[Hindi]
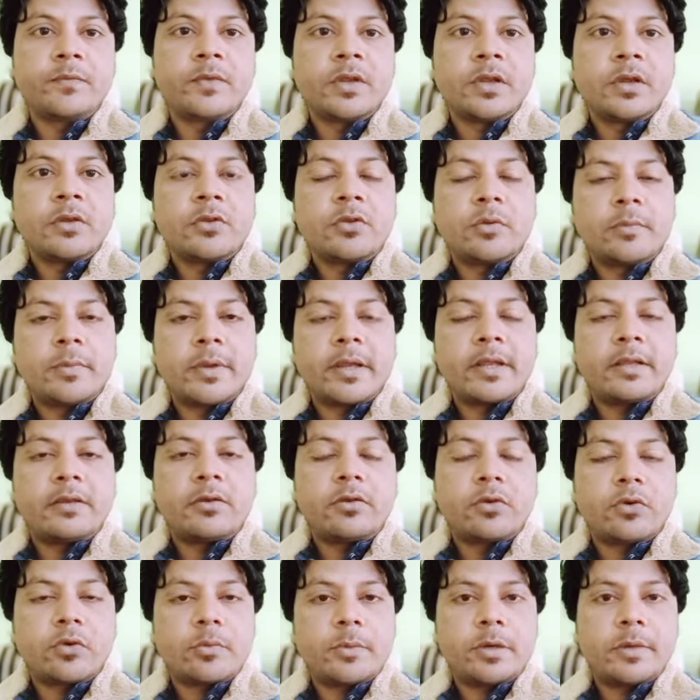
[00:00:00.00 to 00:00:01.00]
तो मैं
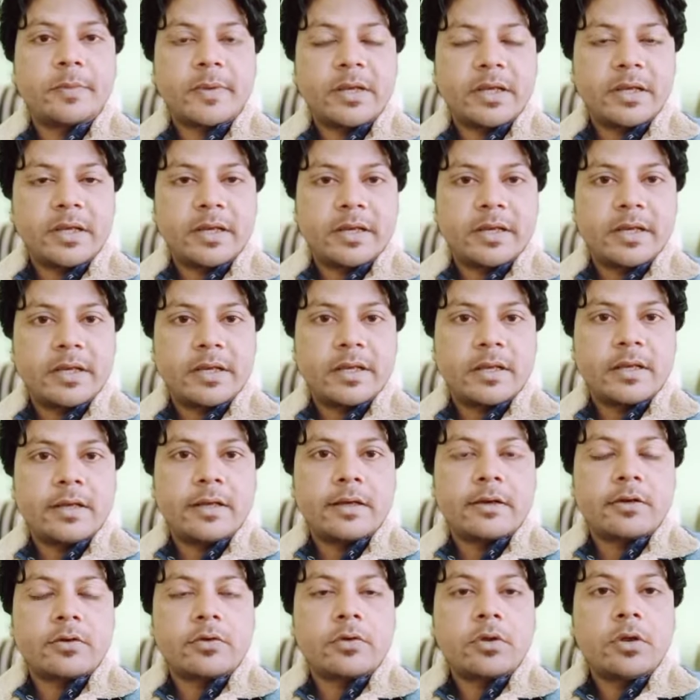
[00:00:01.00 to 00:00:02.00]
डॉक्यूमेंट पहले रेडी कर लिया
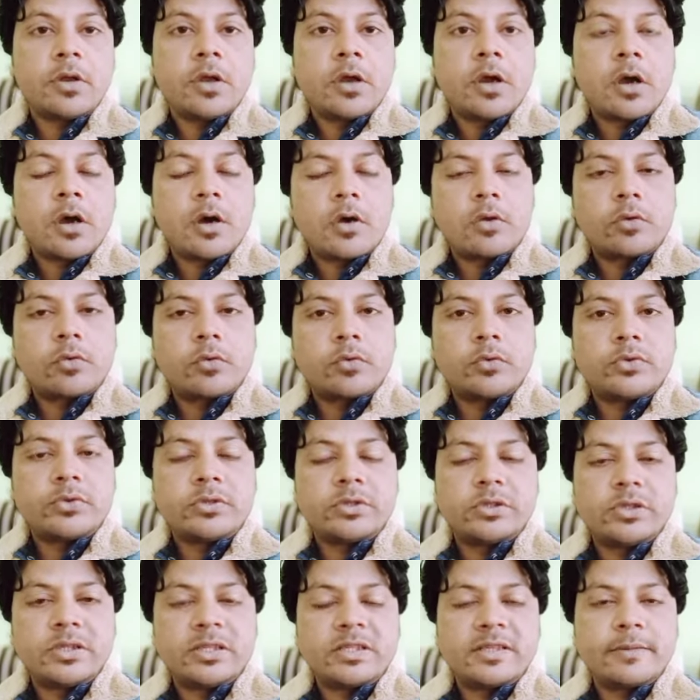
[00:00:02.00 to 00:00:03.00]
करो और उस
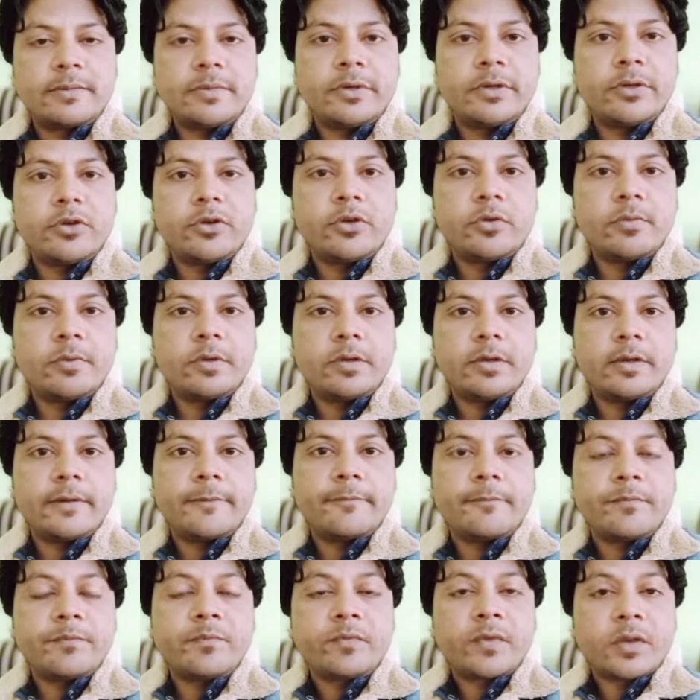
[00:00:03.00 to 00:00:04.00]
जिस वीडियो में
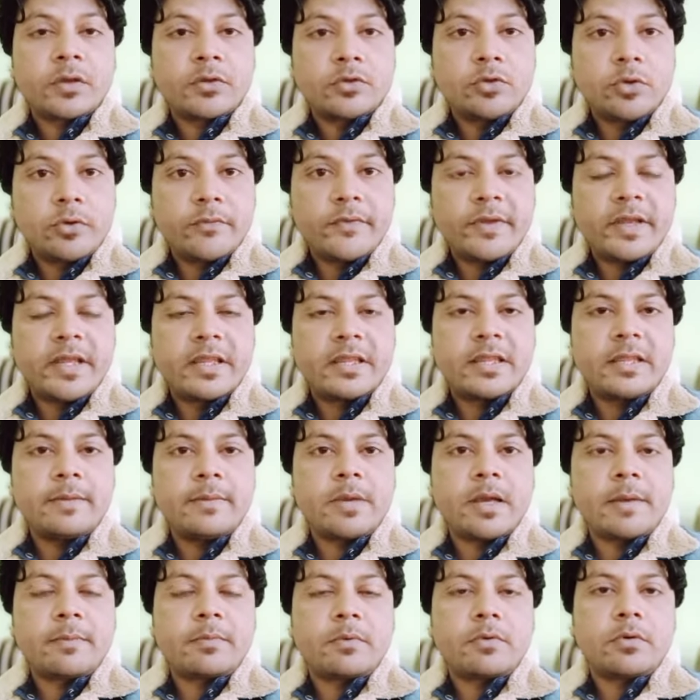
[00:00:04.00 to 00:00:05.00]
जो वैकेंसी में
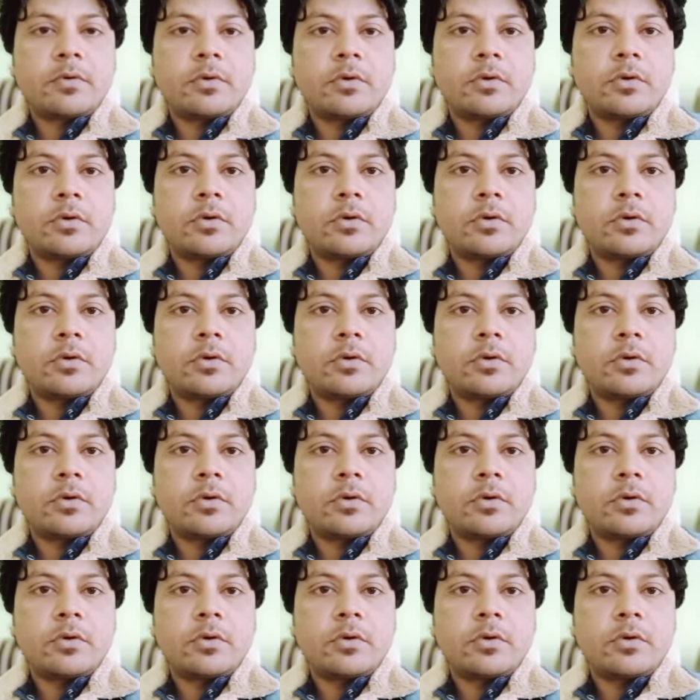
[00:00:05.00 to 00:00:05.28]
आपको